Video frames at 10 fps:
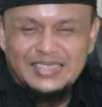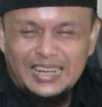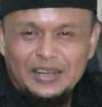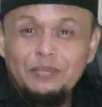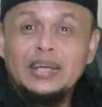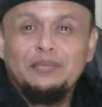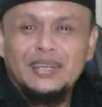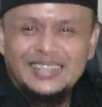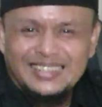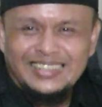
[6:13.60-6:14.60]
Nah,
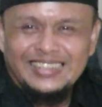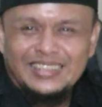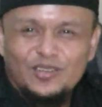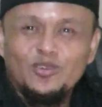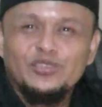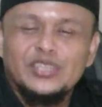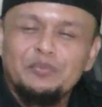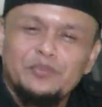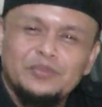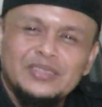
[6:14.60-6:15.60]
bagaimana nih?
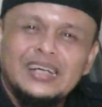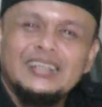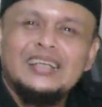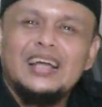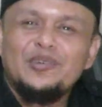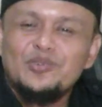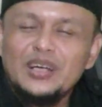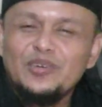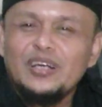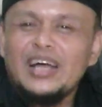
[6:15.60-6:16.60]
konsep yang
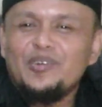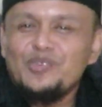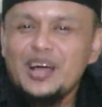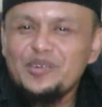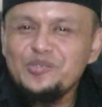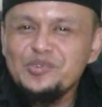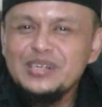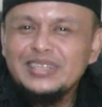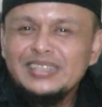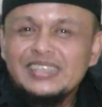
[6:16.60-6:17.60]
dilakukan oleh aku laku
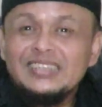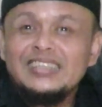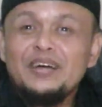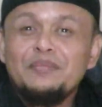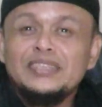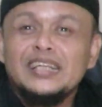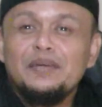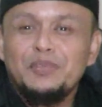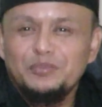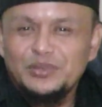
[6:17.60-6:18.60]
tentang
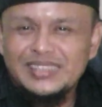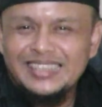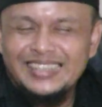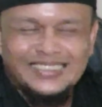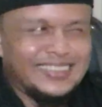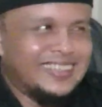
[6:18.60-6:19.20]
masalah pemutihan.